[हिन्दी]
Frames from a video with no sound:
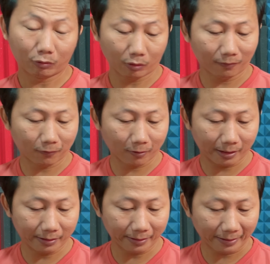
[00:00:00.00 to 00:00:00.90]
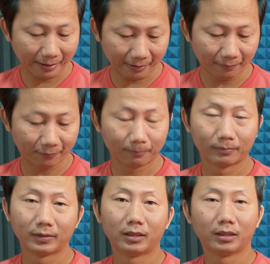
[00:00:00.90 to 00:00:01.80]
ट्वेल्व फोर हंड्रेड एफ़
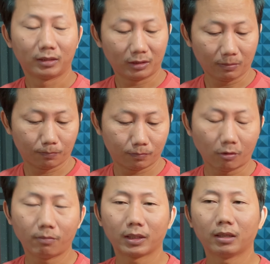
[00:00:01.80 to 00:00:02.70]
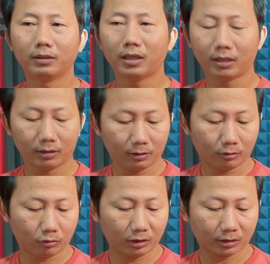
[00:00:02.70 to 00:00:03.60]
ये मतलब यार
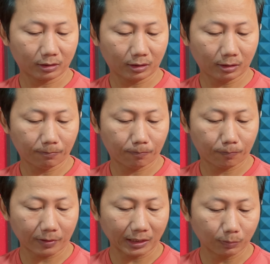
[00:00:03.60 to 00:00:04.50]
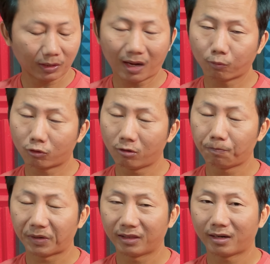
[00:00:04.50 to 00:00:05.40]
इसका प्राइस पड़ेगा आपको
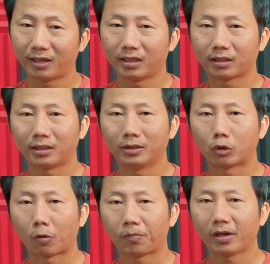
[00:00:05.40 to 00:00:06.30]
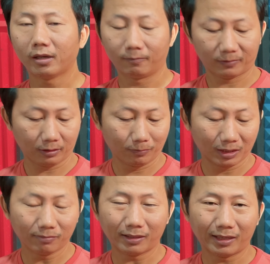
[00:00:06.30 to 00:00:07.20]
पंद्रह हज़ार तीन सौ रुपये
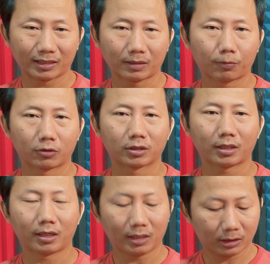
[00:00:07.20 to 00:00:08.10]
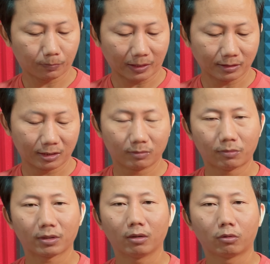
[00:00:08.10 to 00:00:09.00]
मतलब ऐसा प्रोसेसर है ना इस प्राइस रेंज में मतलब